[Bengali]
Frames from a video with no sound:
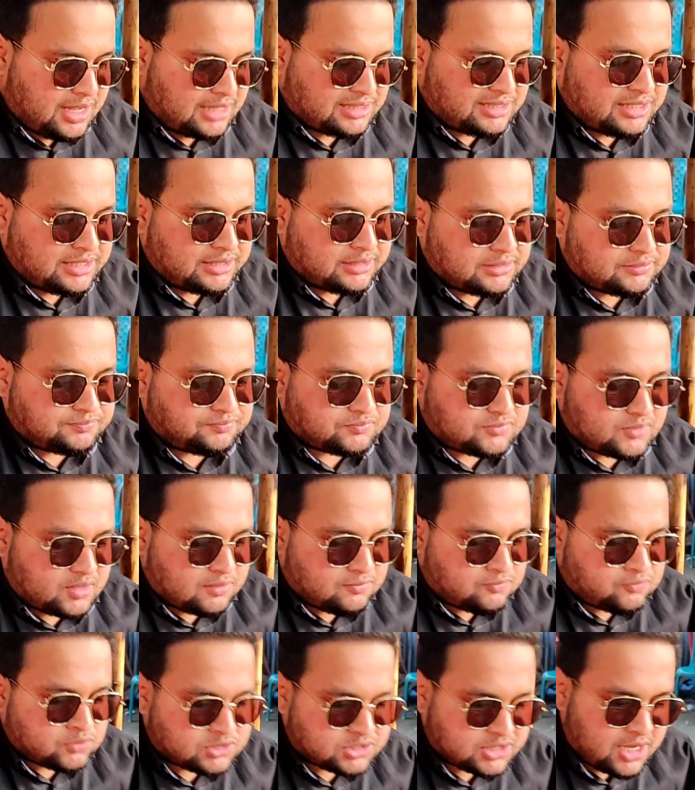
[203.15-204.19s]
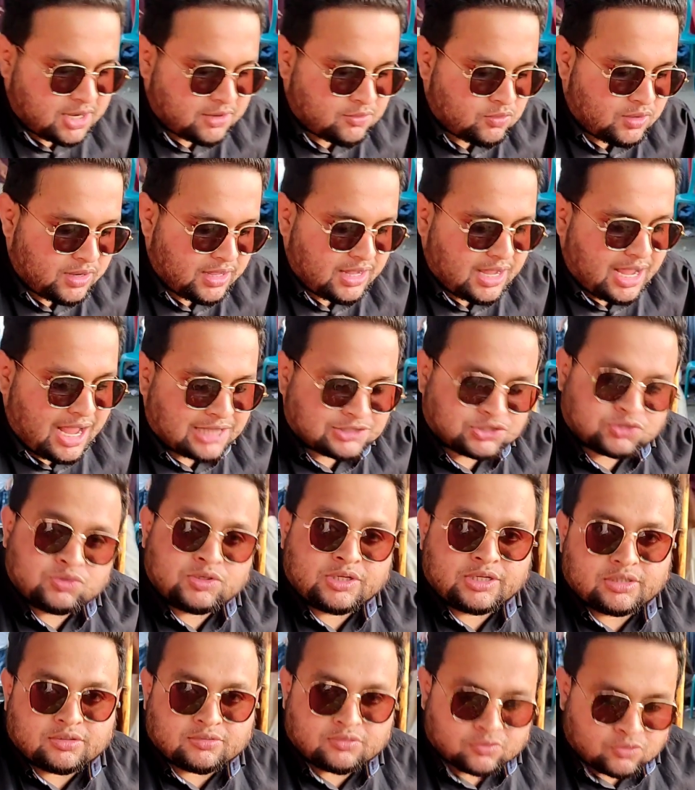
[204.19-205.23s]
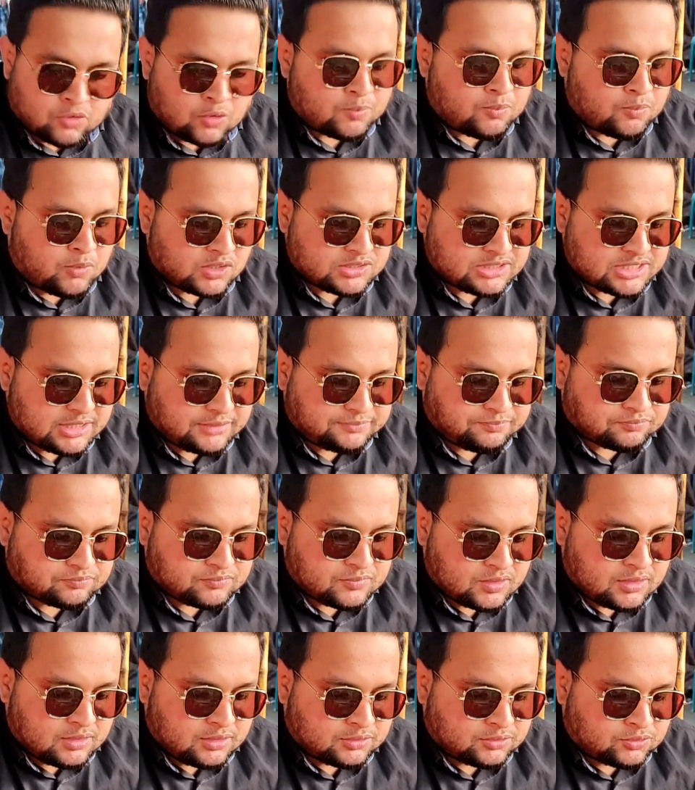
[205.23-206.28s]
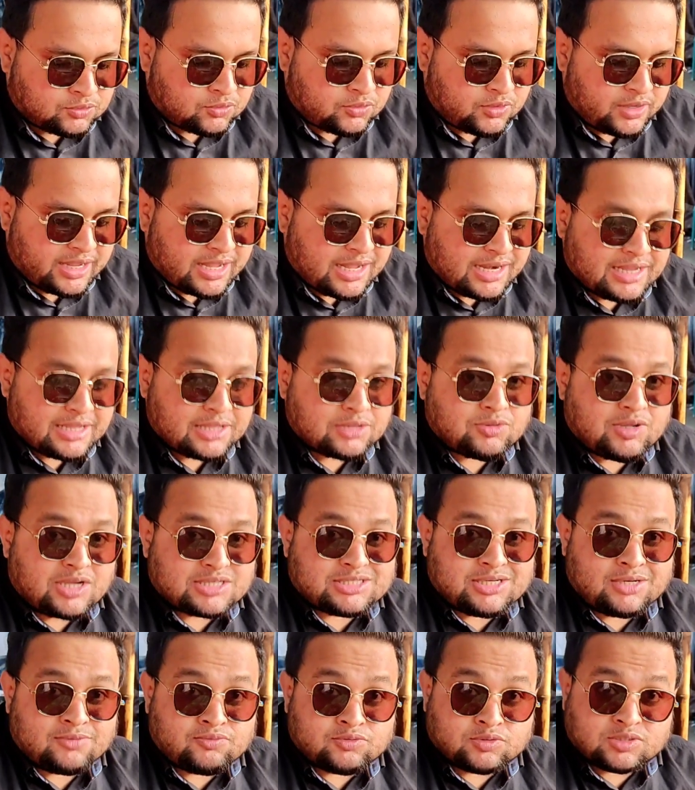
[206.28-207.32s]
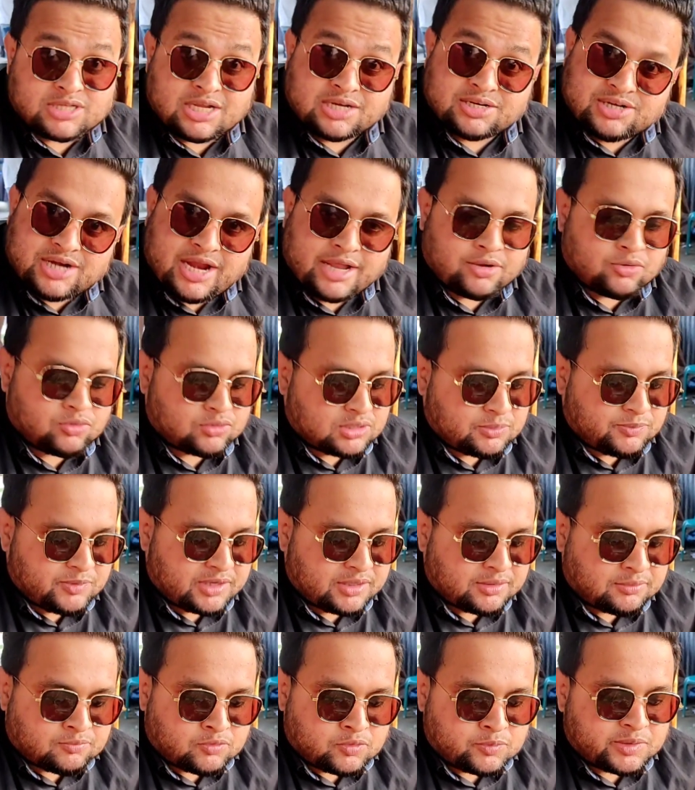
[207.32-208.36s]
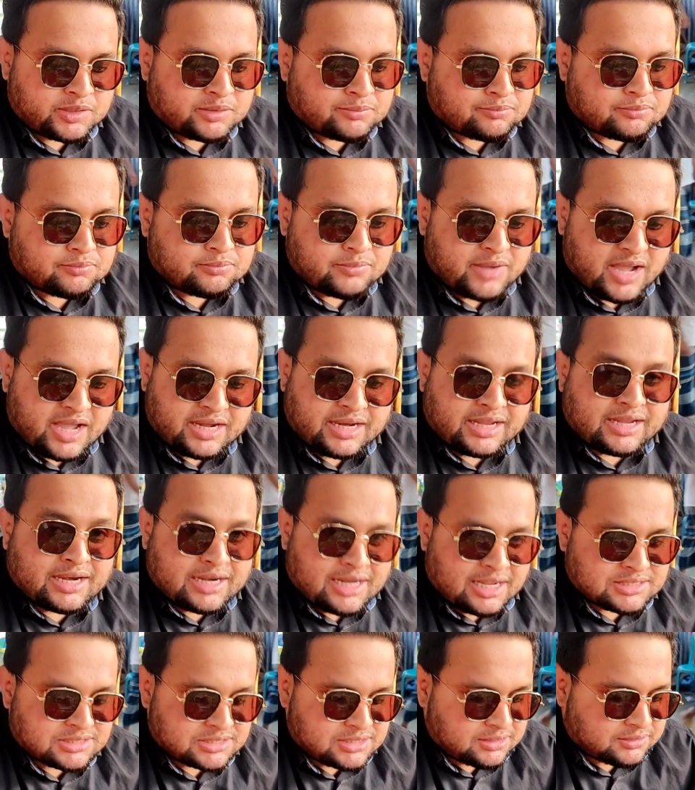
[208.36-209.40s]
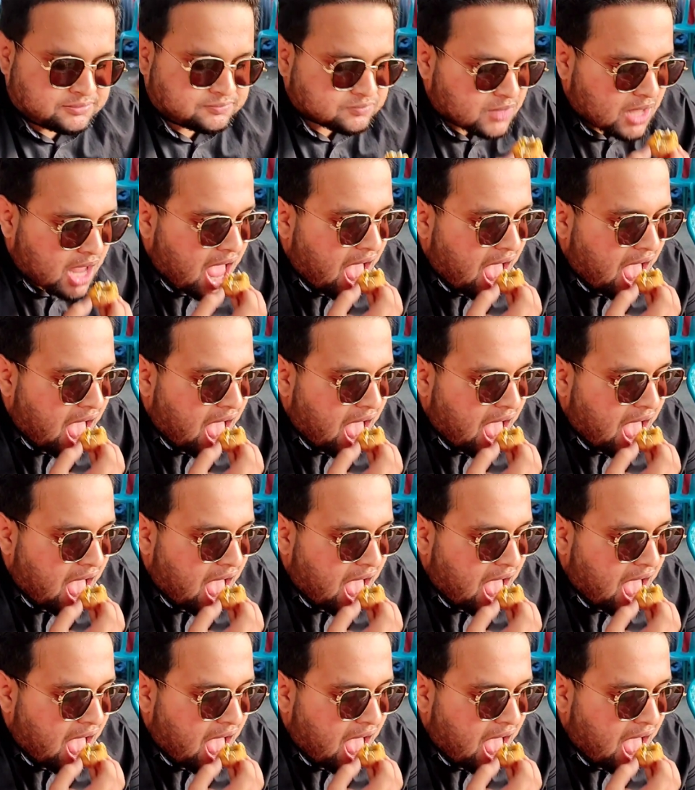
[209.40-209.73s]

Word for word: আই থিঙ্ক ফুচকাগুলা আসলেই খুব মজা তো এখানে কিন্তু আসলে ফুচকা ট্রাই করতে পারেন মোমেন ভাইয়ের এখানে আসলে